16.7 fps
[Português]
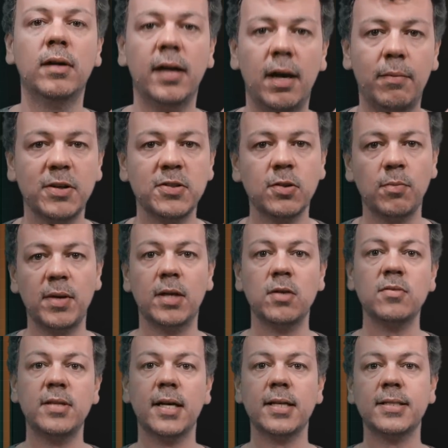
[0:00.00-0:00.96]
É mais ou
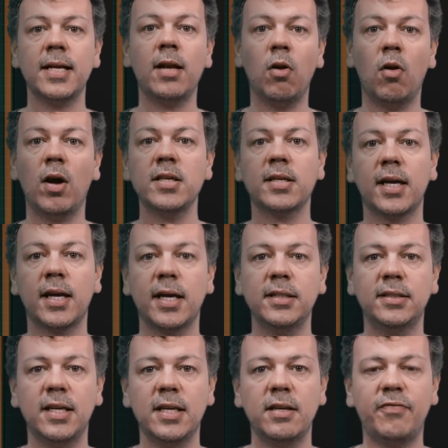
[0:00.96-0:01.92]
menos essa lógica que
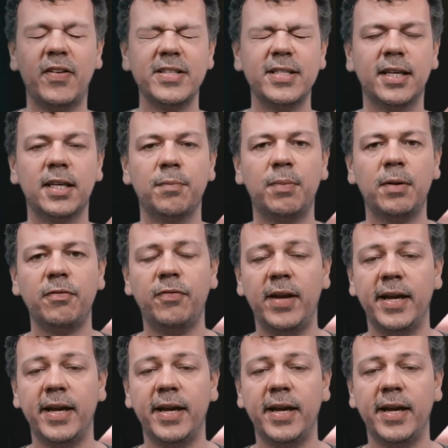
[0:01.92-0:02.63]
a gente tem que fazer daqui para